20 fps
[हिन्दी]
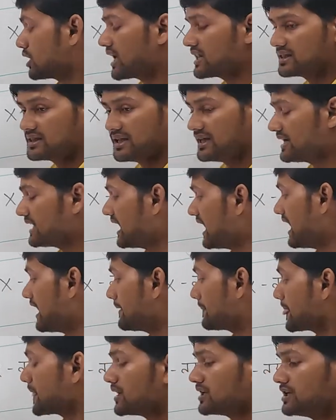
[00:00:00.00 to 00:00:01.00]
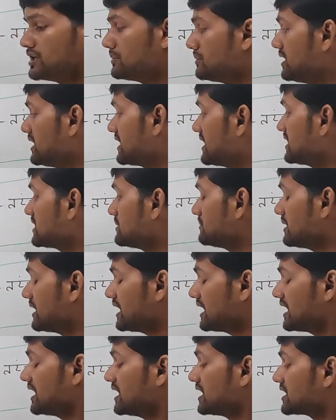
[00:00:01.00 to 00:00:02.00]
थोड़ा देगा निम्नलिखित
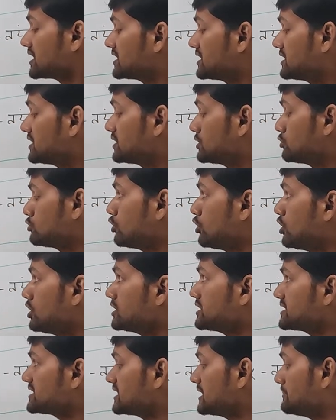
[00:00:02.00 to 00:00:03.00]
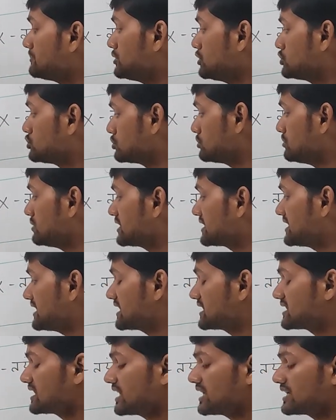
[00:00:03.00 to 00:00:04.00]
में कौन से विद्युत
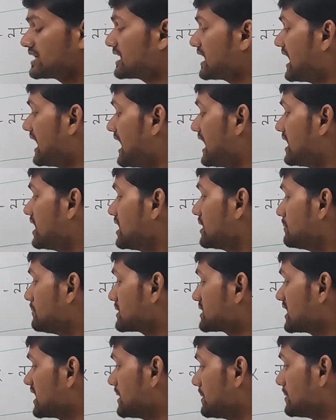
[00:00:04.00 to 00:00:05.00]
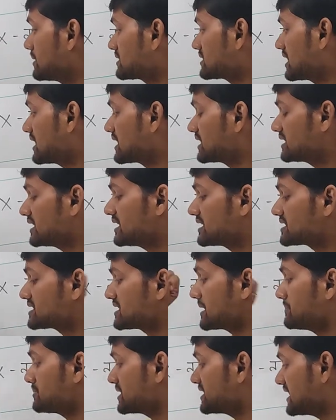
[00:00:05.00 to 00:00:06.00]
चुंबकीय तरंग का मतलब तरंग दैर्घ्य
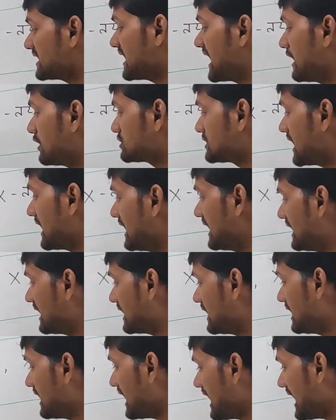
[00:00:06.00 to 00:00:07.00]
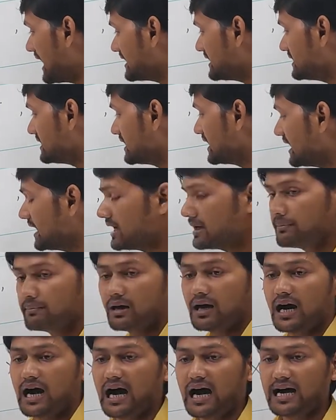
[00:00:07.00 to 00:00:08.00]
सबसे ज़्यादा होता है आई एम
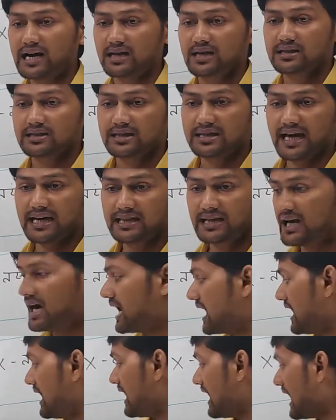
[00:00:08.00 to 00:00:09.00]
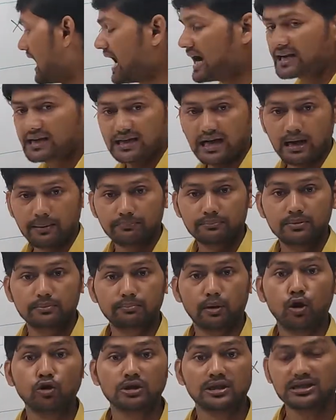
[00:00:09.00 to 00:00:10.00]
आर तो क्या देगा आर का
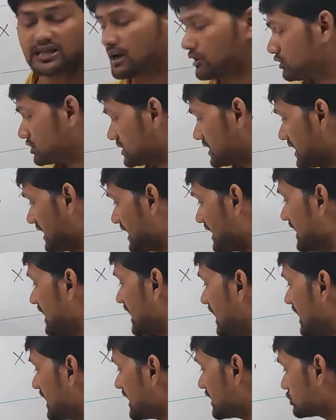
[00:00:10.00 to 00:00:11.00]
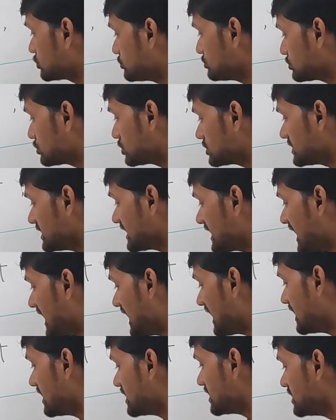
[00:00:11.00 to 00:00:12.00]
बहुत अच्छा क्वेश्चन है अगर तुमको देगा
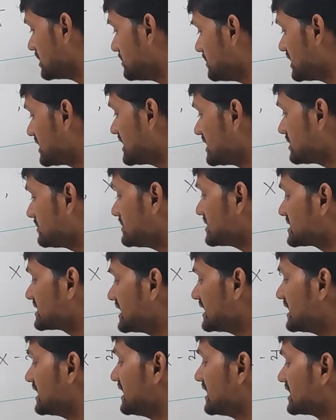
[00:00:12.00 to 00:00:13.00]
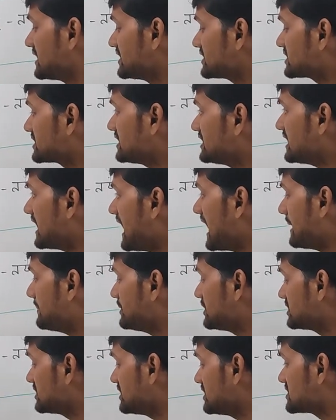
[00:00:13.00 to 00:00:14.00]
निम्नलिखित में से किसकी
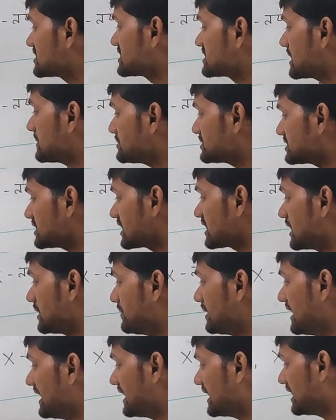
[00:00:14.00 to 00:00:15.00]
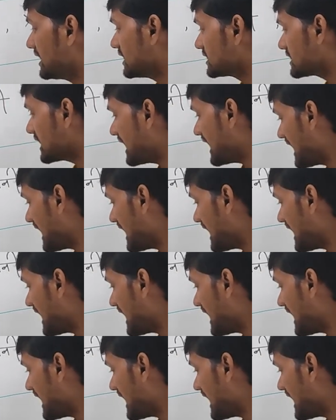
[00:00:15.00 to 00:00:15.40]
आवृत्ति सबसे कम है तो